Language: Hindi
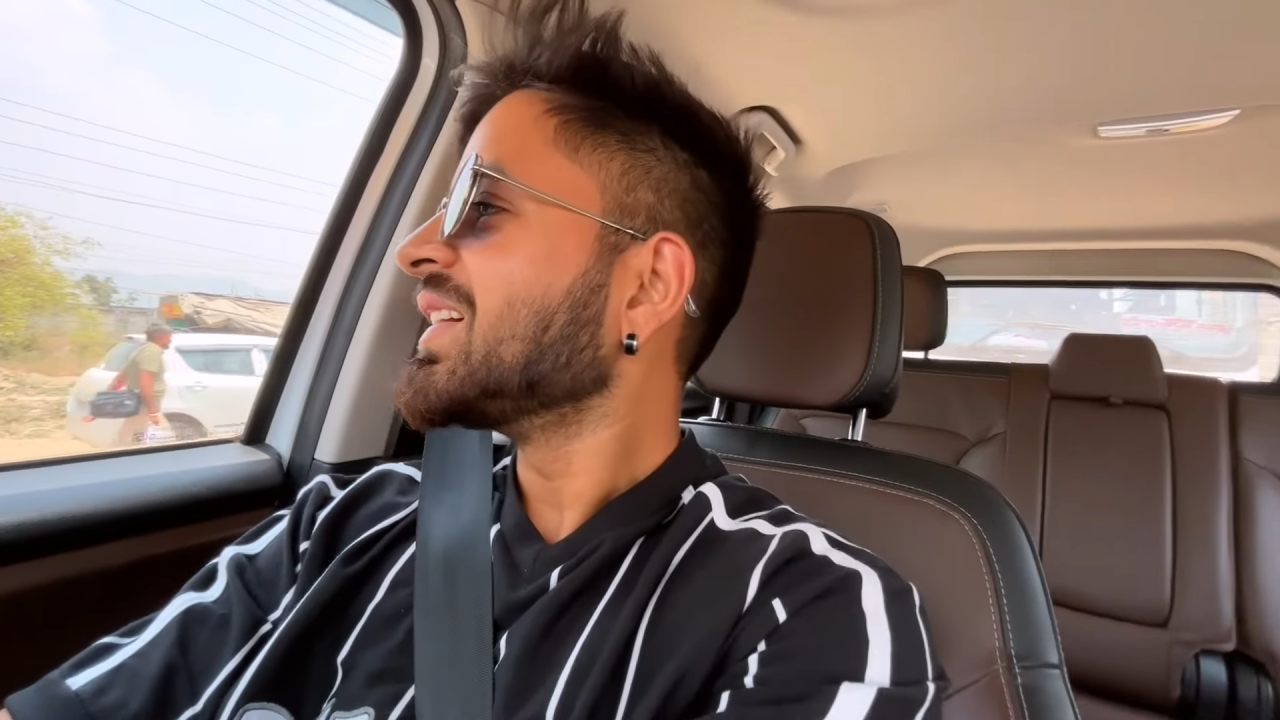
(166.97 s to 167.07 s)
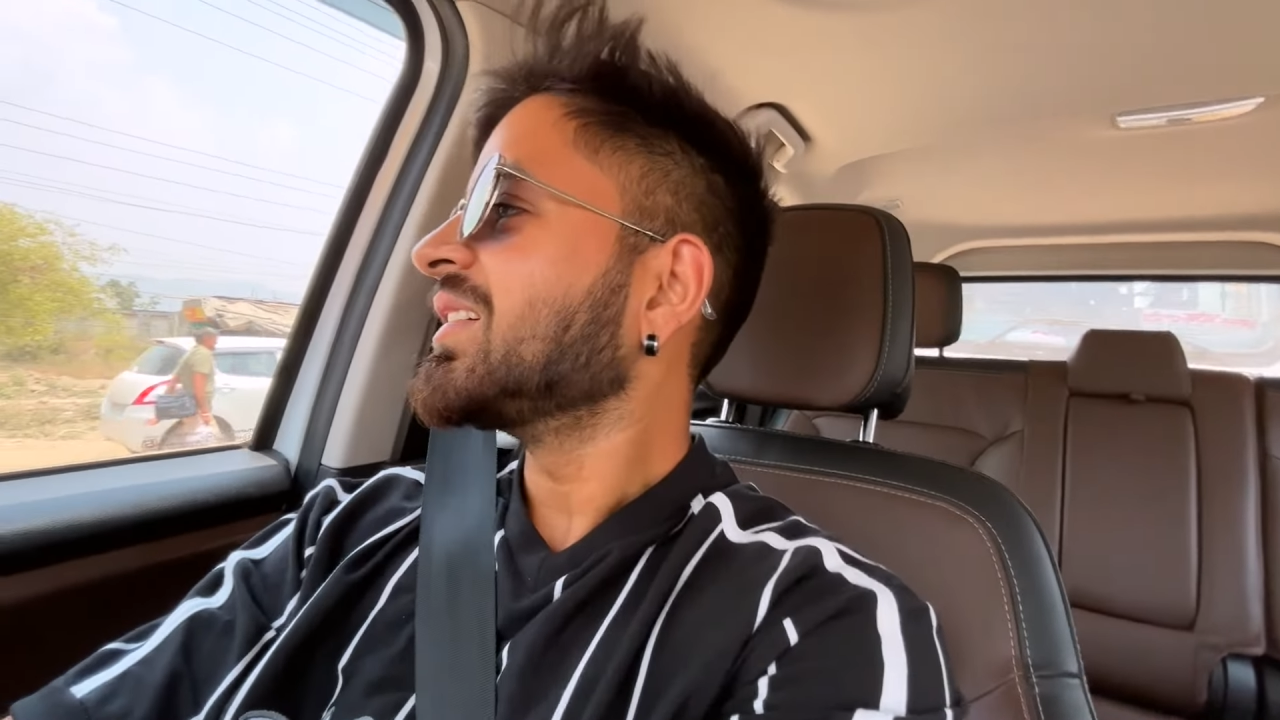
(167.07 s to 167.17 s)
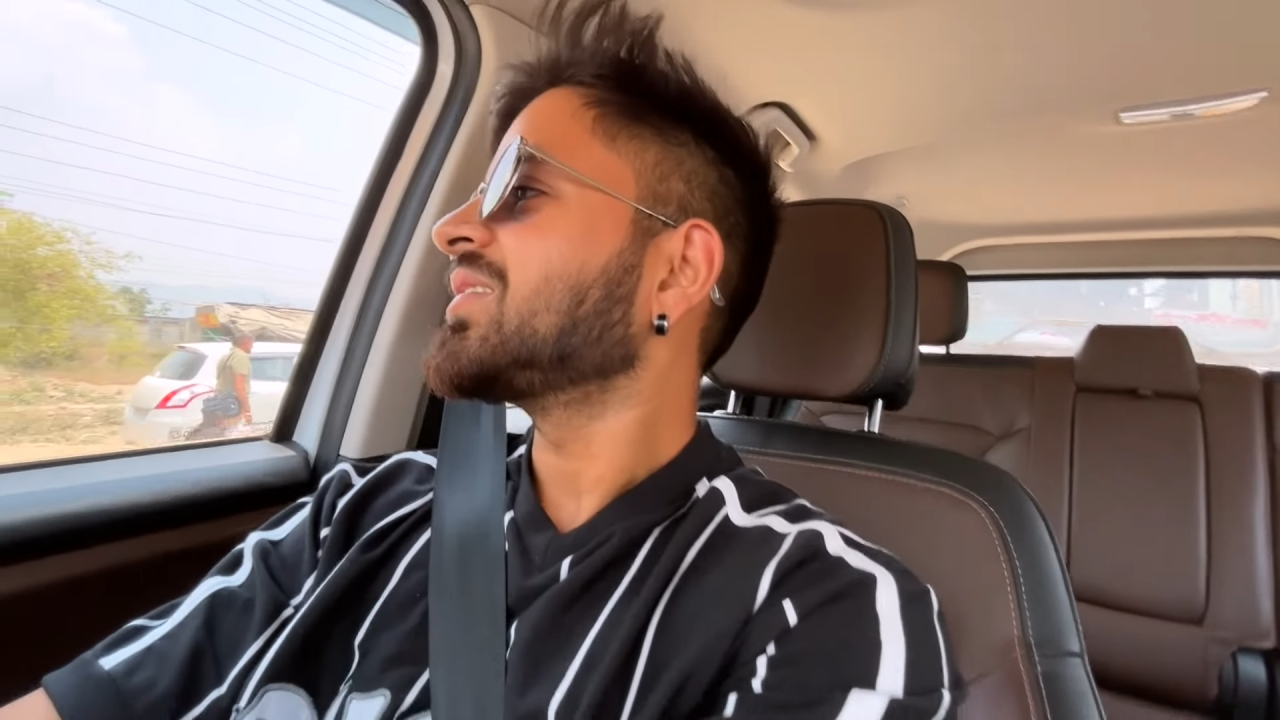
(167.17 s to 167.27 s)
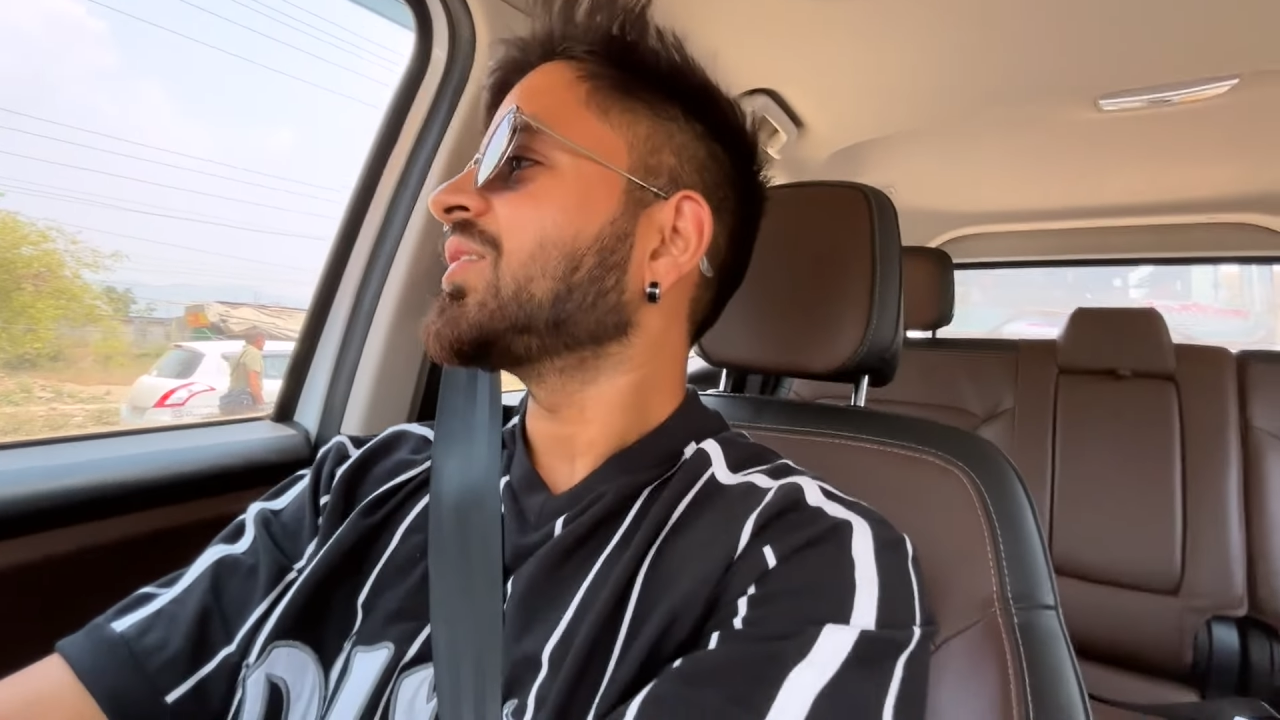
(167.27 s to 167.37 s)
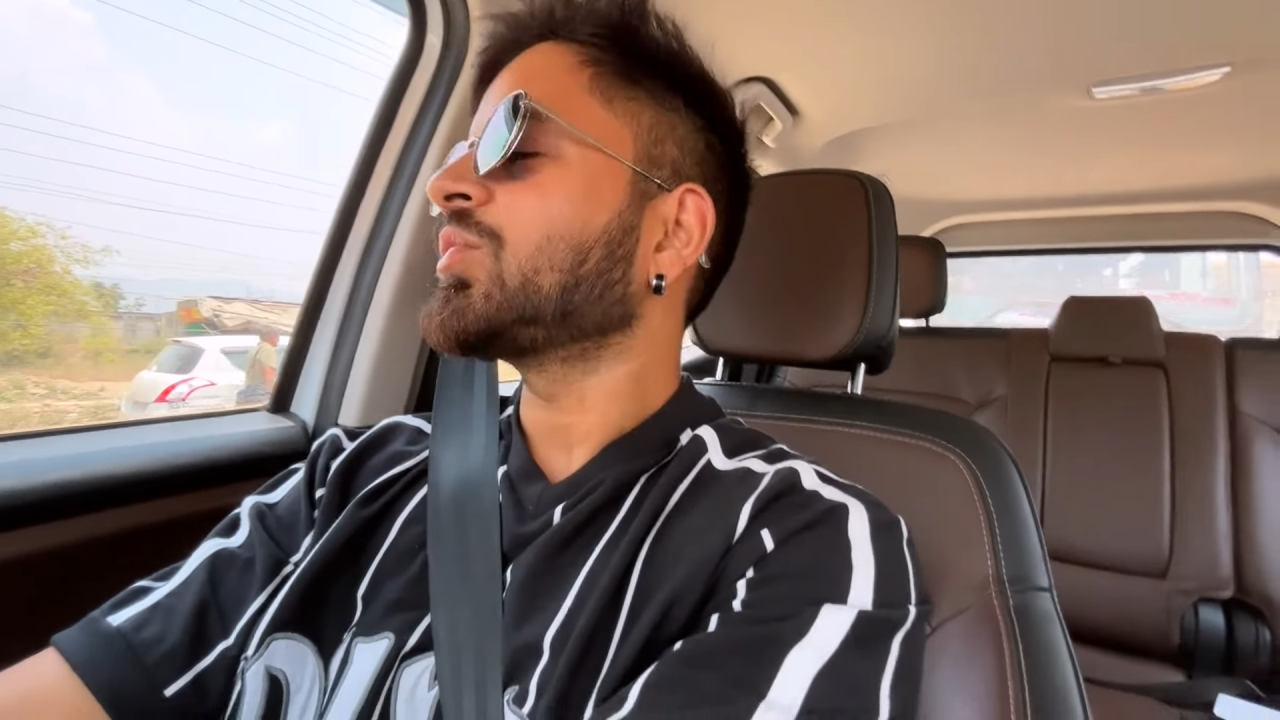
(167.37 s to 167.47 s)

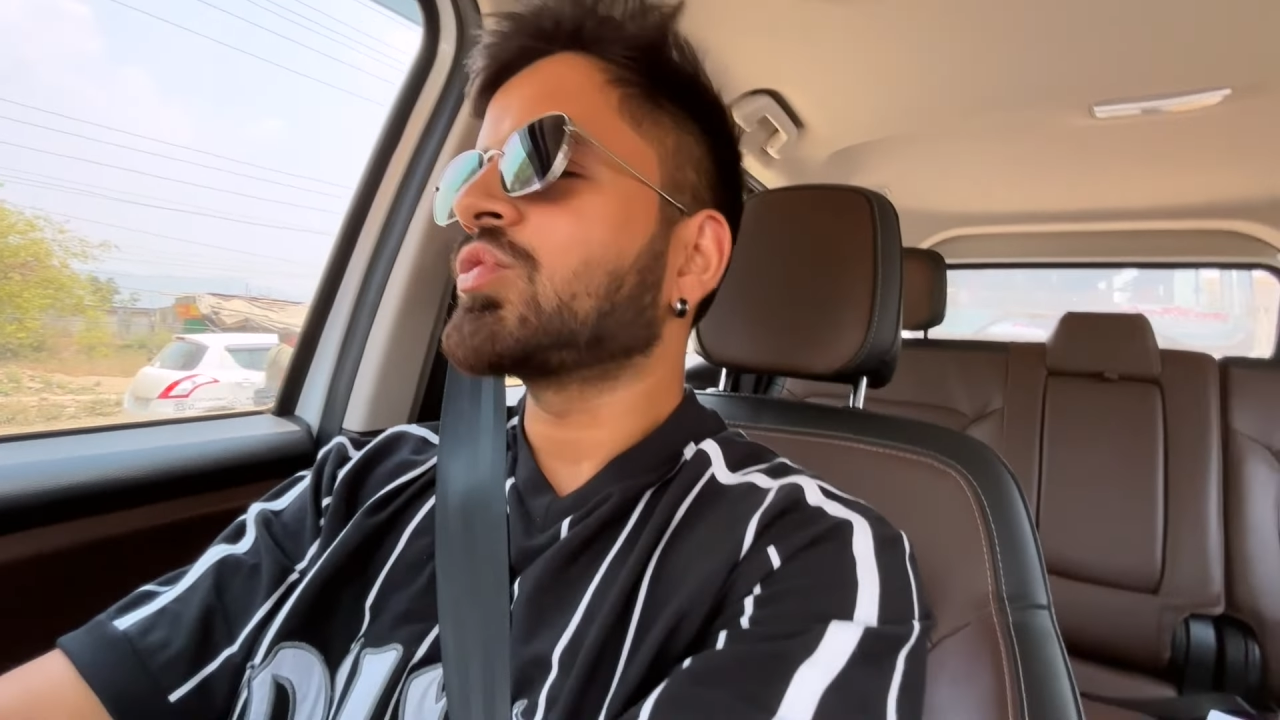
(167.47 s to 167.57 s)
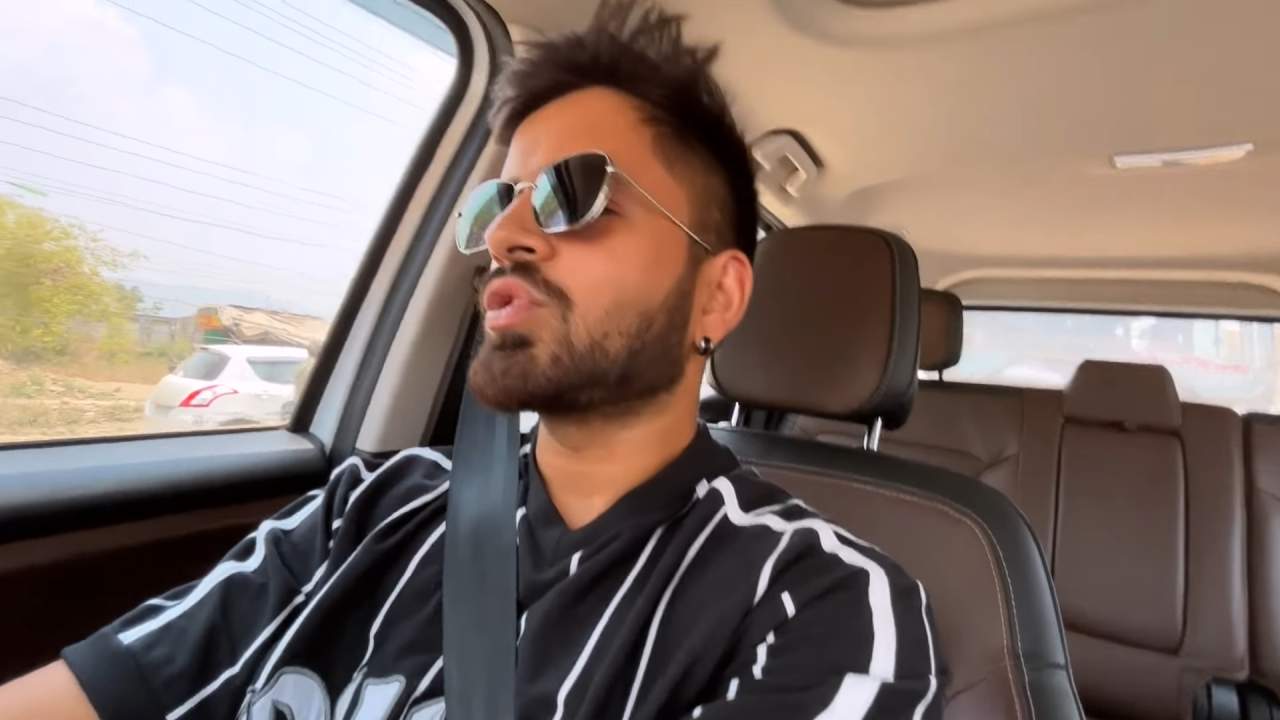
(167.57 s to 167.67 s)
इसलिए सोच